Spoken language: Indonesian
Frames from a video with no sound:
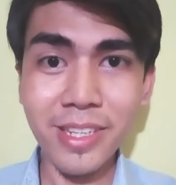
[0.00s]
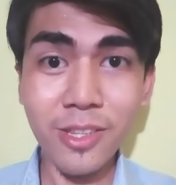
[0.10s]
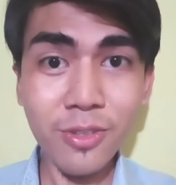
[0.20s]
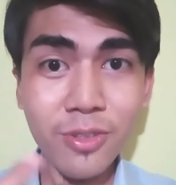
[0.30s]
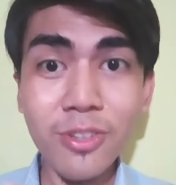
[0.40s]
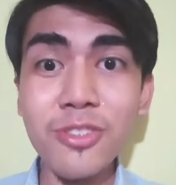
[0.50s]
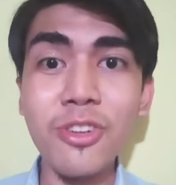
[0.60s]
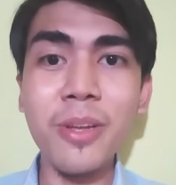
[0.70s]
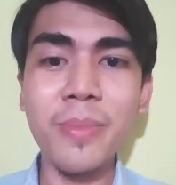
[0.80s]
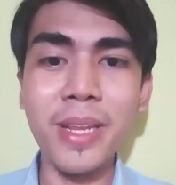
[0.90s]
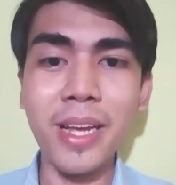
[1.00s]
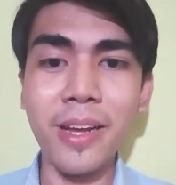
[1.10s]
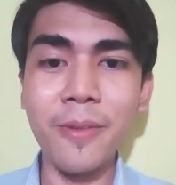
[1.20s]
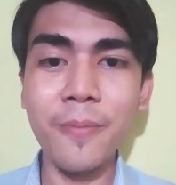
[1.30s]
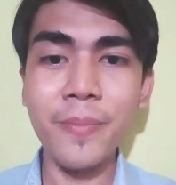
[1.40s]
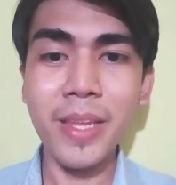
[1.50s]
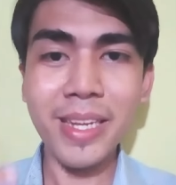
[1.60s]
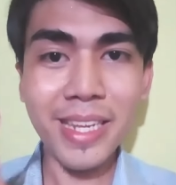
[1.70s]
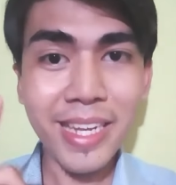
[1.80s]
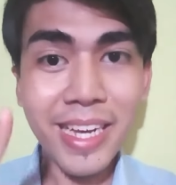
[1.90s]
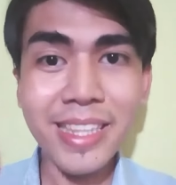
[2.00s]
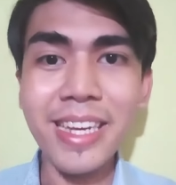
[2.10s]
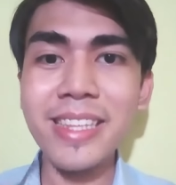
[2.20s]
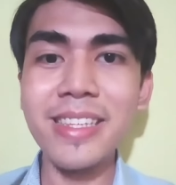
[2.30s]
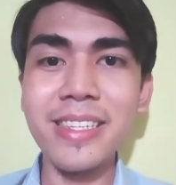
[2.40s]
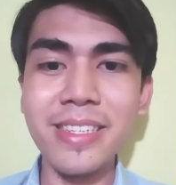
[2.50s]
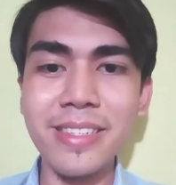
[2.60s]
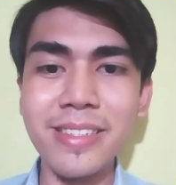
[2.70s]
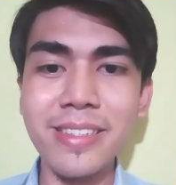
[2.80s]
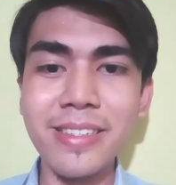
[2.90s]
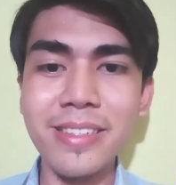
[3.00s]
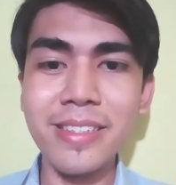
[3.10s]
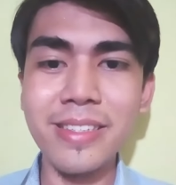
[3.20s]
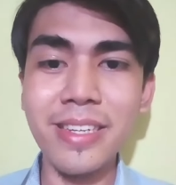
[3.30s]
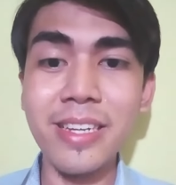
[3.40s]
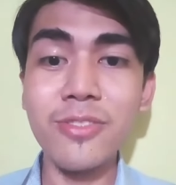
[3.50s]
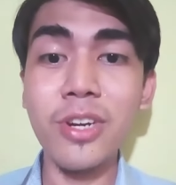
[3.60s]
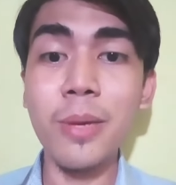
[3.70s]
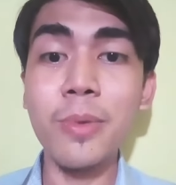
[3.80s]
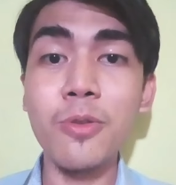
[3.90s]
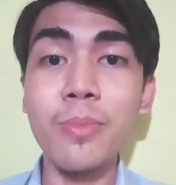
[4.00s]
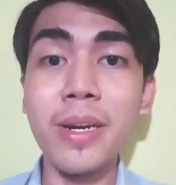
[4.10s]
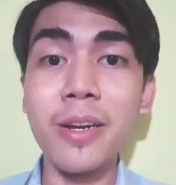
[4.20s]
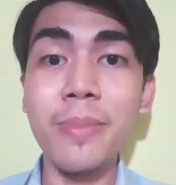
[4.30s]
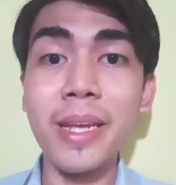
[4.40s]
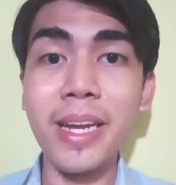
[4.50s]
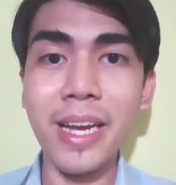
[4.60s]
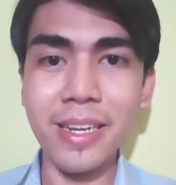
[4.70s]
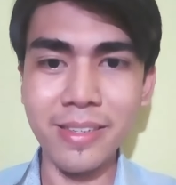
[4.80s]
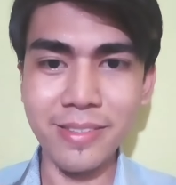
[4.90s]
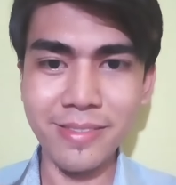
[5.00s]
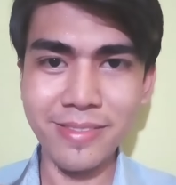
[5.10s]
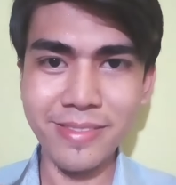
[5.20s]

itu Rasul yang bilang jadi hati-hati jangan suka mengumbar kebaikan